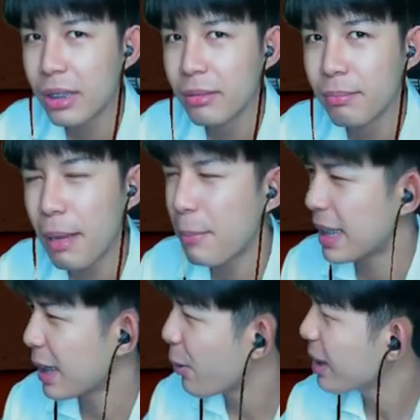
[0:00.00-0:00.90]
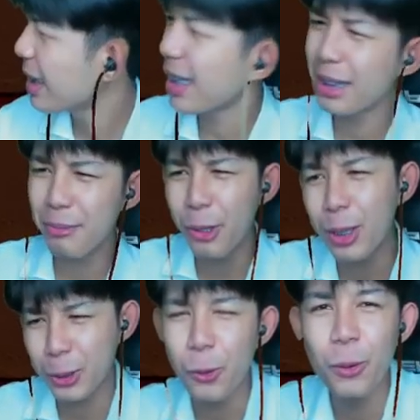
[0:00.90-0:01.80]
แม่งมันจะโทษโทษ
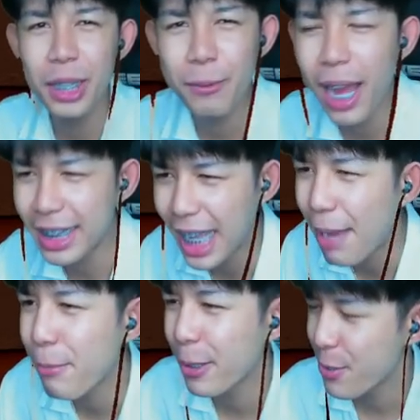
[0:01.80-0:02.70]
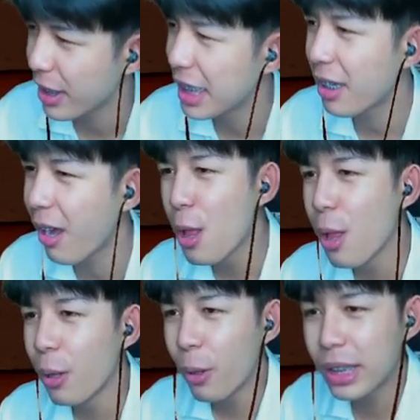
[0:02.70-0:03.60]
กูดีกว่านะครับเพราะช่วงนี้ก็
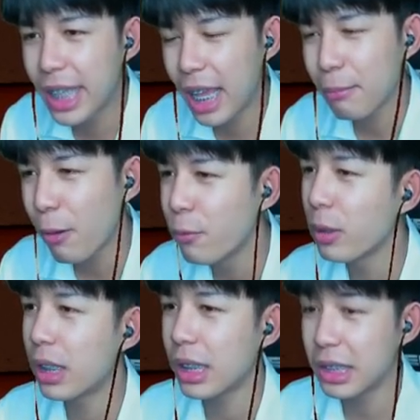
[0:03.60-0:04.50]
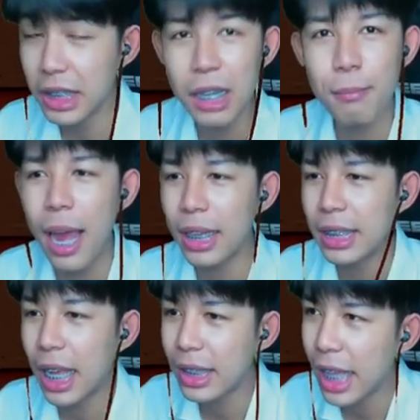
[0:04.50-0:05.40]
คนแคสบ็อกฟุตก็เยอะมากเลย
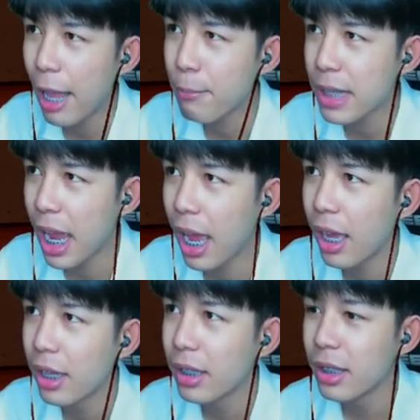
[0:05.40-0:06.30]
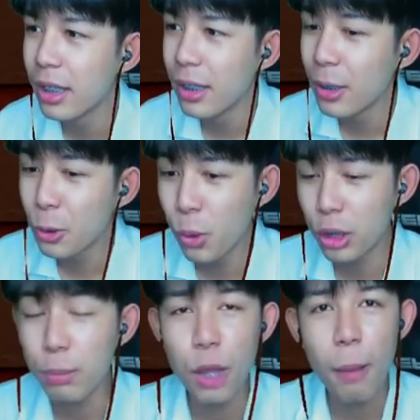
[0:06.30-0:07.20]
นะแทบจะตัว
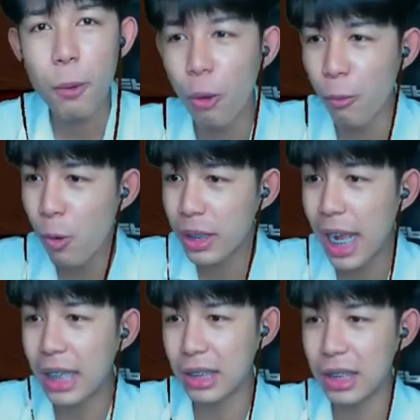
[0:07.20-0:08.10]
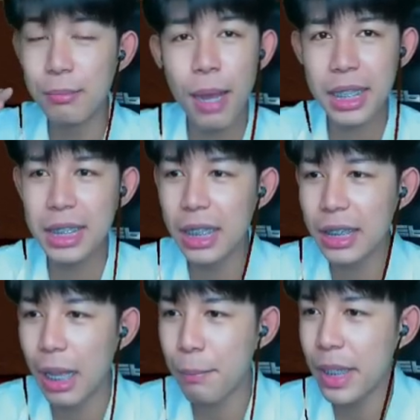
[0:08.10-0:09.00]
ท็อปปขวงการนี่คือมาเยอะแล้
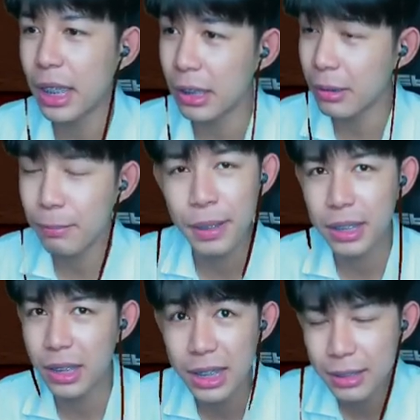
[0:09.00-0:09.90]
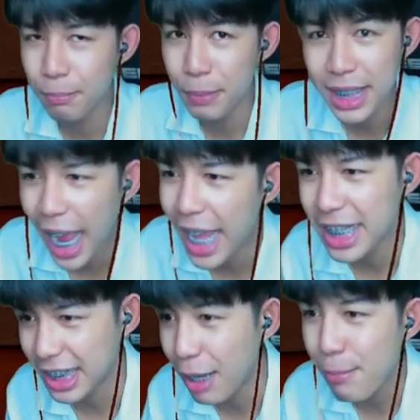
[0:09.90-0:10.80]
วนะพี่เห็นพี่ที่กายห
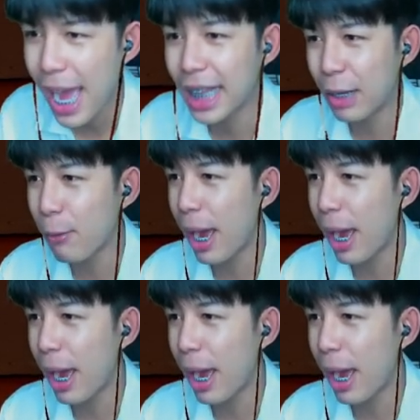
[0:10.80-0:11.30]
งิดก็มาแล้วอะ